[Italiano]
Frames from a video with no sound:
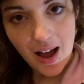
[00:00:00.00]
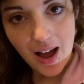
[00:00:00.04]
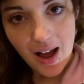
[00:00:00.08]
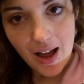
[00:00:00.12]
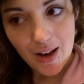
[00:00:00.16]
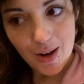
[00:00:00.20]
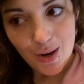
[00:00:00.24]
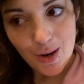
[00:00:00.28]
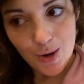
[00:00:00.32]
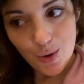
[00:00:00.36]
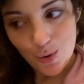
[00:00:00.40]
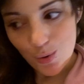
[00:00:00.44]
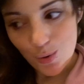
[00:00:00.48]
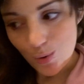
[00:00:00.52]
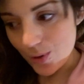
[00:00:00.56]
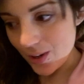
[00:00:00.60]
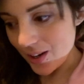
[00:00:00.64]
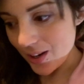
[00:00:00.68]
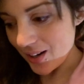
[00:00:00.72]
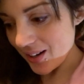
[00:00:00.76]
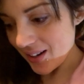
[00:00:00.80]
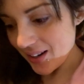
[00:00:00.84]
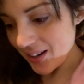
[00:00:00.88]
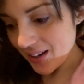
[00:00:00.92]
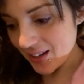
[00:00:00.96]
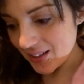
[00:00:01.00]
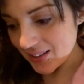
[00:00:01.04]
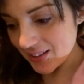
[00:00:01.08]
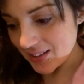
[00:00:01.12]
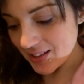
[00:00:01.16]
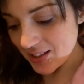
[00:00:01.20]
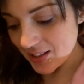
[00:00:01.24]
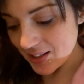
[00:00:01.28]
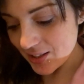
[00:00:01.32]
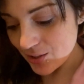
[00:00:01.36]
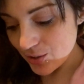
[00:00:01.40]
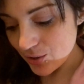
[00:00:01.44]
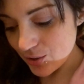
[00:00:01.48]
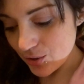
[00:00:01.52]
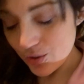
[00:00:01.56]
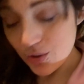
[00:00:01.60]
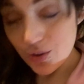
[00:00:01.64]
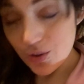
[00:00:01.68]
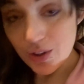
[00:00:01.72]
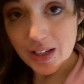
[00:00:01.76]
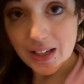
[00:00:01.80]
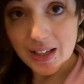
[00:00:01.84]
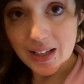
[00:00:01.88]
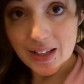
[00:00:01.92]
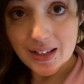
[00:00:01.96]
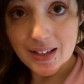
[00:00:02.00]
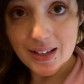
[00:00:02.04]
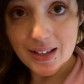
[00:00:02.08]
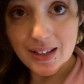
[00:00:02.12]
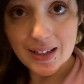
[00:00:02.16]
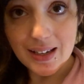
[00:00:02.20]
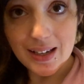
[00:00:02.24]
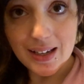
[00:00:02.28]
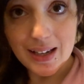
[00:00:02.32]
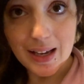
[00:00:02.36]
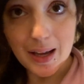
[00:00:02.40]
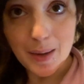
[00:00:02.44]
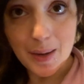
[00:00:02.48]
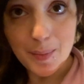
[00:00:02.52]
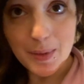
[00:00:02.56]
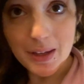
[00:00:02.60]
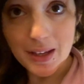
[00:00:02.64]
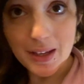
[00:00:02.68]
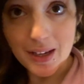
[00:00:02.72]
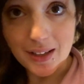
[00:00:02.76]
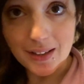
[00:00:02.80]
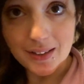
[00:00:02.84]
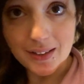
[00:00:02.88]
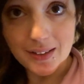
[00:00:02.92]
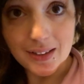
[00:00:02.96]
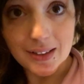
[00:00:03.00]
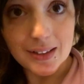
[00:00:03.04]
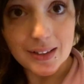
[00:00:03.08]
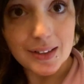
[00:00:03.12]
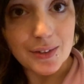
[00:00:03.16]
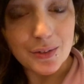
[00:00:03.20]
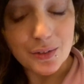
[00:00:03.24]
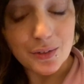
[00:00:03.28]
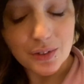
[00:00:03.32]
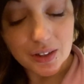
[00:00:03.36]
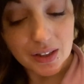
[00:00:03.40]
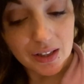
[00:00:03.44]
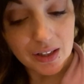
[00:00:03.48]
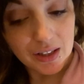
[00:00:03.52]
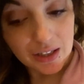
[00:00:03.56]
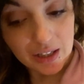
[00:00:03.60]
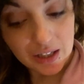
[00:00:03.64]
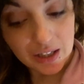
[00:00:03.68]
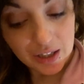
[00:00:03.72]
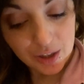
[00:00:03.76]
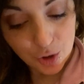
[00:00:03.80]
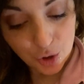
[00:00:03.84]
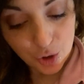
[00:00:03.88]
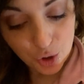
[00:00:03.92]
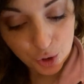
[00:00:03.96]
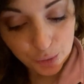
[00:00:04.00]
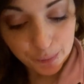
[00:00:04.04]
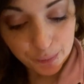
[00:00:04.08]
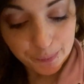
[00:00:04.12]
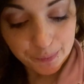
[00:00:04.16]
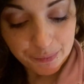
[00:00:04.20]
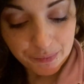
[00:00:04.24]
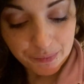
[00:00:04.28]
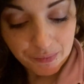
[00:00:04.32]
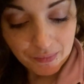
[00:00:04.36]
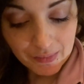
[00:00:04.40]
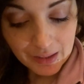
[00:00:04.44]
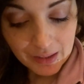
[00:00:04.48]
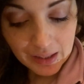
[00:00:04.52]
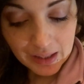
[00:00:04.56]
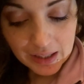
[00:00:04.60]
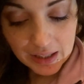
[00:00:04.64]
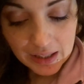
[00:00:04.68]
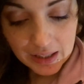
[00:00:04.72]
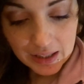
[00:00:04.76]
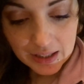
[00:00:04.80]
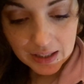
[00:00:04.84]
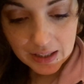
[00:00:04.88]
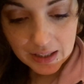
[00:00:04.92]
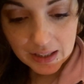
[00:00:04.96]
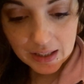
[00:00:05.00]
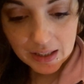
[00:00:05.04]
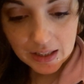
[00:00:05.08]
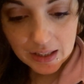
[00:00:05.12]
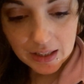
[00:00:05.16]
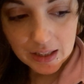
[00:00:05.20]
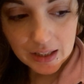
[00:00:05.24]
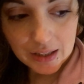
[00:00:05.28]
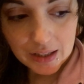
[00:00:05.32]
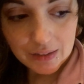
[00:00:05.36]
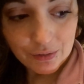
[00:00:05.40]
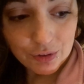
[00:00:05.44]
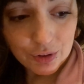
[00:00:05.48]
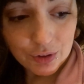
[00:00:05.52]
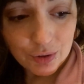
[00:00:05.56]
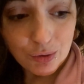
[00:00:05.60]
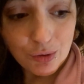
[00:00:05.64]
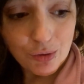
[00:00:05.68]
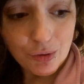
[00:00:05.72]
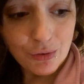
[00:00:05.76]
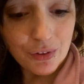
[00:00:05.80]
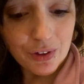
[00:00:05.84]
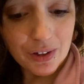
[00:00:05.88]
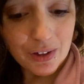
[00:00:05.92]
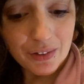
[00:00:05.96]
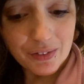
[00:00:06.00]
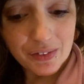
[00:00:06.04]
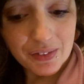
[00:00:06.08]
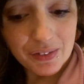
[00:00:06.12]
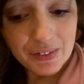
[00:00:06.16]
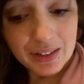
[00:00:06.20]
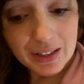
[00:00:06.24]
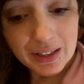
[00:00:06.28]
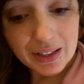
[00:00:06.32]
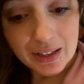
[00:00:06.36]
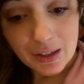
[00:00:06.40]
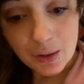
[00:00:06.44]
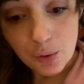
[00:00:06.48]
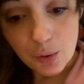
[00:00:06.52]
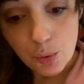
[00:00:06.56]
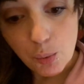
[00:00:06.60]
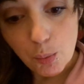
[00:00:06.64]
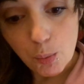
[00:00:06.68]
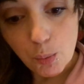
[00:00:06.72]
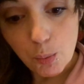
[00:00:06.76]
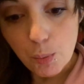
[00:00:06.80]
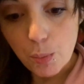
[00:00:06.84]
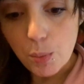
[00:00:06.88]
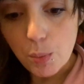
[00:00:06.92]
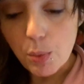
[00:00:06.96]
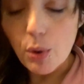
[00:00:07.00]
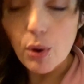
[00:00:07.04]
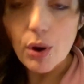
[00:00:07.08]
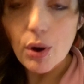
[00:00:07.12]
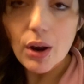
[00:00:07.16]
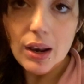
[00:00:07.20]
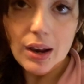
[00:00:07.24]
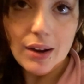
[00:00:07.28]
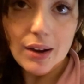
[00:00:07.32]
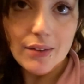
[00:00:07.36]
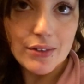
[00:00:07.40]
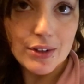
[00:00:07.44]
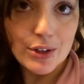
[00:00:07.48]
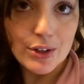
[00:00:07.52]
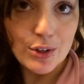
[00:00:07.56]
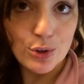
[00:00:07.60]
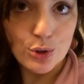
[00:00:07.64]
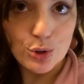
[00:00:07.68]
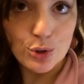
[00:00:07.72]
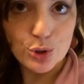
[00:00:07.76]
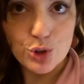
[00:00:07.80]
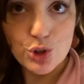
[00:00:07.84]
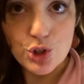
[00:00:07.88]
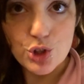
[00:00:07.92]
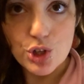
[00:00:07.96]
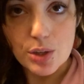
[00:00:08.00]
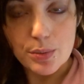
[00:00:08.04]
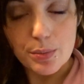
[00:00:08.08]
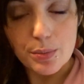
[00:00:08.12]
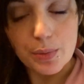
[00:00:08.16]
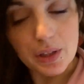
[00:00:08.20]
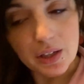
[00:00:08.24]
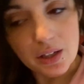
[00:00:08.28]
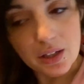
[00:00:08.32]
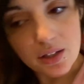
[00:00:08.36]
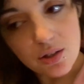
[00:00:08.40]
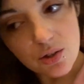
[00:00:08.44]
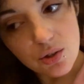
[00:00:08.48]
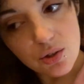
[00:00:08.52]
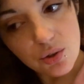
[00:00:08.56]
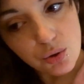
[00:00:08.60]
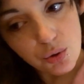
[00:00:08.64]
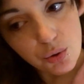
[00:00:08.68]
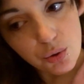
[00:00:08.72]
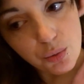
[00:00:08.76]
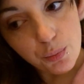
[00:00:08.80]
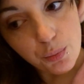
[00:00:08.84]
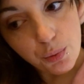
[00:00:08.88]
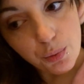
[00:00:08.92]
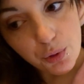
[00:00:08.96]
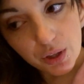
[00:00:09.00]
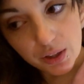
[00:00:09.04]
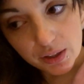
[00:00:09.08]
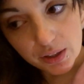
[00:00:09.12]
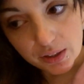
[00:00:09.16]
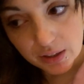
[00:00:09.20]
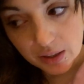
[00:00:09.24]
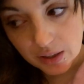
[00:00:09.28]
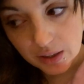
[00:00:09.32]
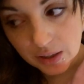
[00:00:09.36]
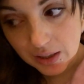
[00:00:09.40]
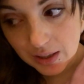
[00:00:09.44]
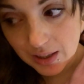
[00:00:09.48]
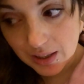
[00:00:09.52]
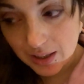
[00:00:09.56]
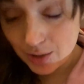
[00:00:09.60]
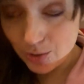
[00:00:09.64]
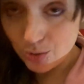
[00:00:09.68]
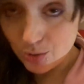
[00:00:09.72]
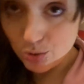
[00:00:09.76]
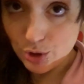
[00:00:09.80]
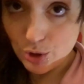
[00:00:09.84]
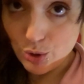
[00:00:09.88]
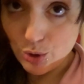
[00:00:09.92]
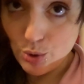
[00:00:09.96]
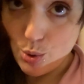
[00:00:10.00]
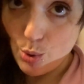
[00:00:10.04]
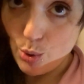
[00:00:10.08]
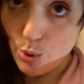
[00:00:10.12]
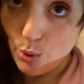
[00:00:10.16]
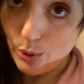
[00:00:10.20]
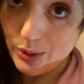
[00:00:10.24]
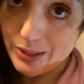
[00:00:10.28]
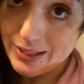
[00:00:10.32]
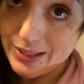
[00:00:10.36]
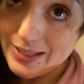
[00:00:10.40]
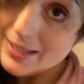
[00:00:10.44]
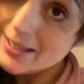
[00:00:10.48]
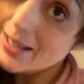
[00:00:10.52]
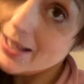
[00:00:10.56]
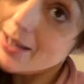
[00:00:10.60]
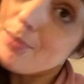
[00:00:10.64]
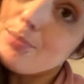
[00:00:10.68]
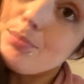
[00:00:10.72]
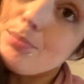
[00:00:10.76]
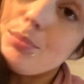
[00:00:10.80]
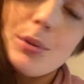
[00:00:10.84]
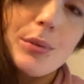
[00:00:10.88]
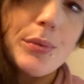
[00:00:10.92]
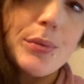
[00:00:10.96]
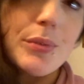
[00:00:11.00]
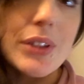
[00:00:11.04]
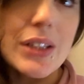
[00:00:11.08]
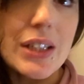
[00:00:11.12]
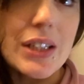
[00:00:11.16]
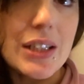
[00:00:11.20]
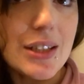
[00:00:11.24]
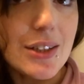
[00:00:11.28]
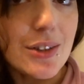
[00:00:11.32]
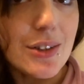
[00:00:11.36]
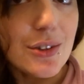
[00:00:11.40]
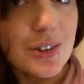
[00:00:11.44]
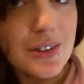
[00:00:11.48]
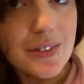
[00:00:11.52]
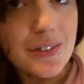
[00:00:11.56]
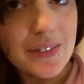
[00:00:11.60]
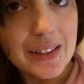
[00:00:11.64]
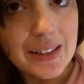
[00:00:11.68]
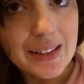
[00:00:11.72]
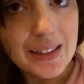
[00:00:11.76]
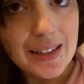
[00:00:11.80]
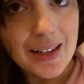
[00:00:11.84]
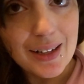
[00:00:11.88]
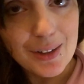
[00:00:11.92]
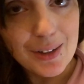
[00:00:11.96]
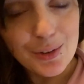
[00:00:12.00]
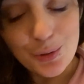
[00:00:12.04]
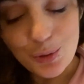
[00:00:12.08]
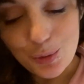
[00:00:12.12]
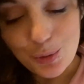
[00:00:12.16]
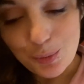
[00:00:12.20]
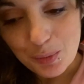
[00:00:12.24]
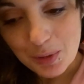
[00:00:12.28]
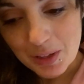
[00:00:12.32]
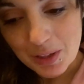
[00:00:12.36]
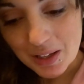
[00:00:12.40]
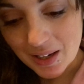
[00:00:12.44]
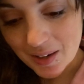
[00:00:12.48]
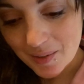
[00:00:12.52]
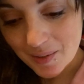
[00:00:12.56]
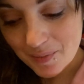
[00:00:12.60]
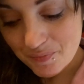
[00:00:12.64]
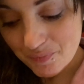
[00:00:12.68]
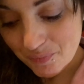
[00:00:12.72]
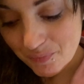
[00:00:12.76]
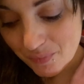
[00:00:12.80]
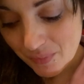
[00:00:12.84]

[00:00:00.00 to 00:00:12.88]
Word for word: allora ragazze sono in cameretta di Federico e volevo farvi vedere un po' alla veloce perché sono un pochettino di corsa poi Federico deve andare a dormire